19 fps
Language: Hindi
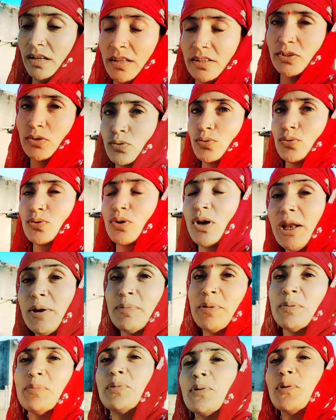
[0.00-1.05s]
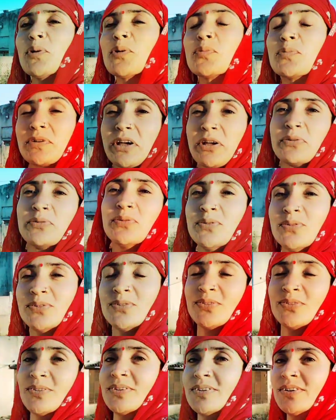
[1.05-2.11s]
तो कल मैं ब्लॉग बनायो
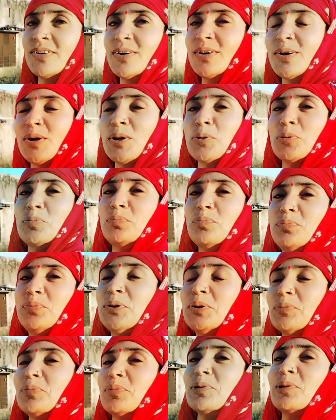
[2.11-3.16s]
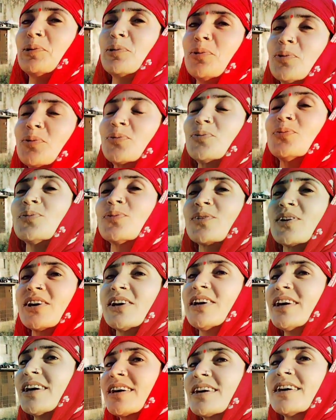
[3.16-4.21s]
भी ब्लॉक
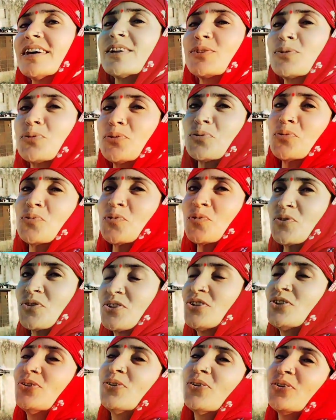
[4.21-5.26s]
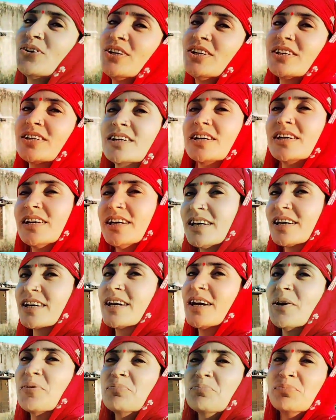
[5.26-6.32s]
कया का तो खुशी हो ईर कया
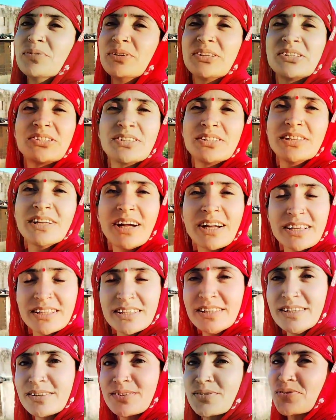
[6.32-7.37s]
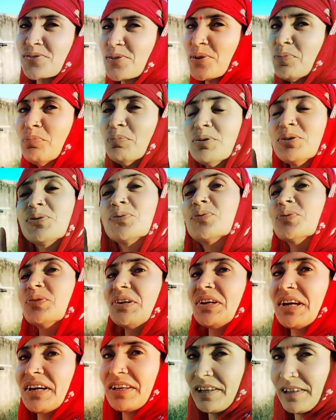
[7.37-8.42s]
का मिर्ची लागी समझ को
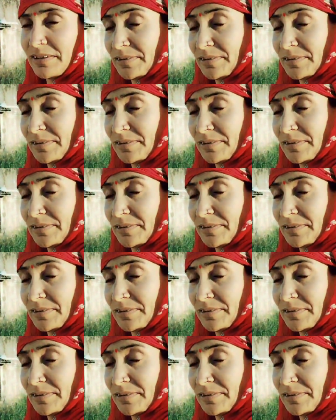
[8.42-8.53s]
नहीं आई